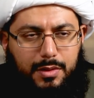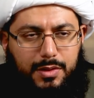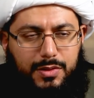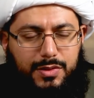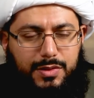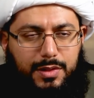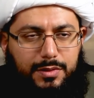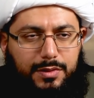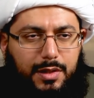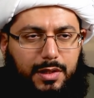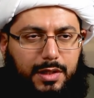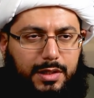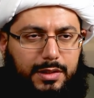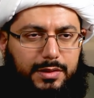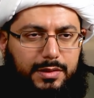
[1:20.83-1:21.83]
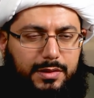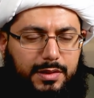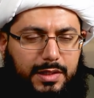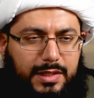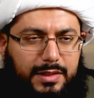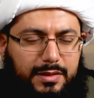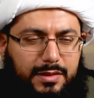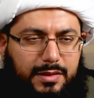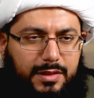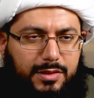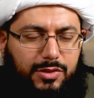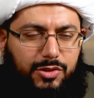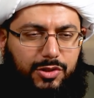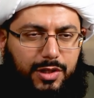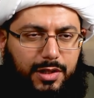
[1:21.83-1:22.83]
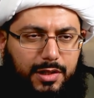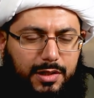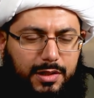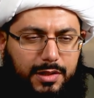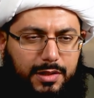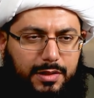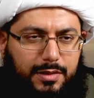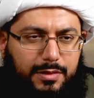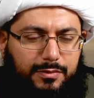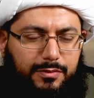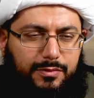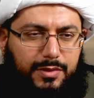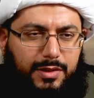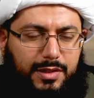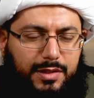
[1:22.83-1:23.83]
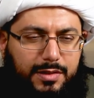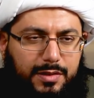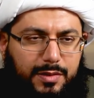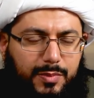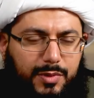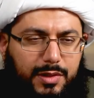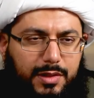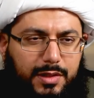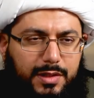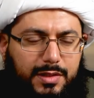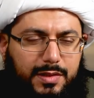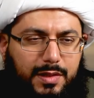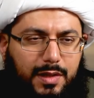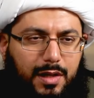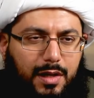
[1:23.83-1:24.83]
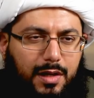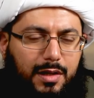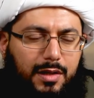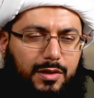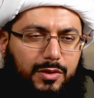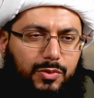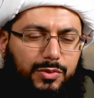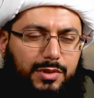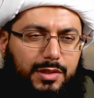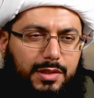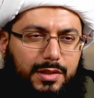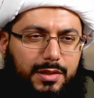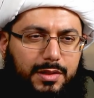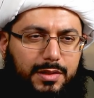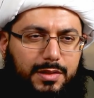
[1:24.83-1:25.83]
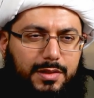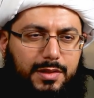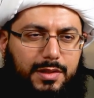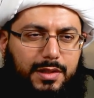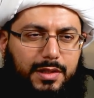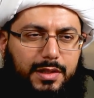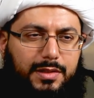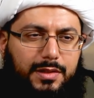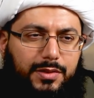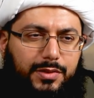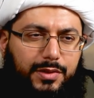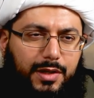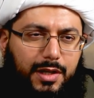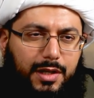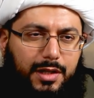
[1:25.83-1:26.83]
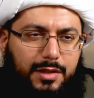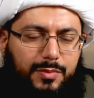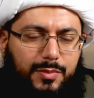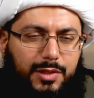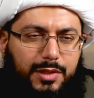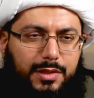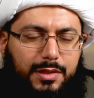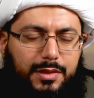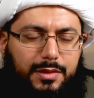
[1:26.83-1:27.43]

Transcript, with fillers: استطاعت أن تنجح في اختبار تعارض صلة الرحم